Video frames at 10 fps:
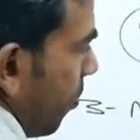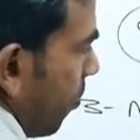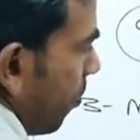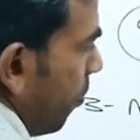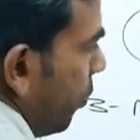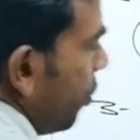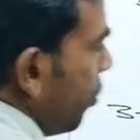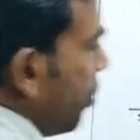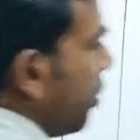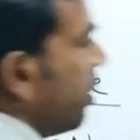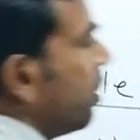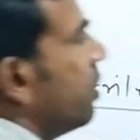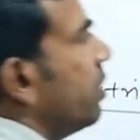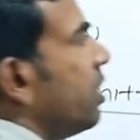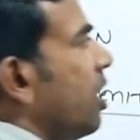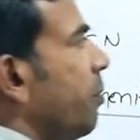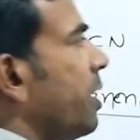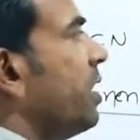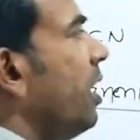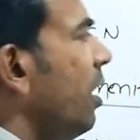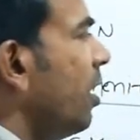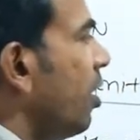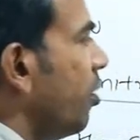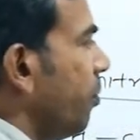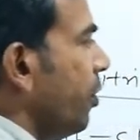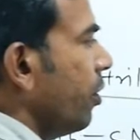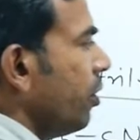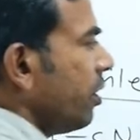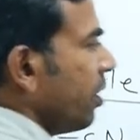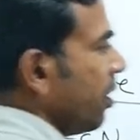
ब्यूट थ्री मेथिल ब्यूट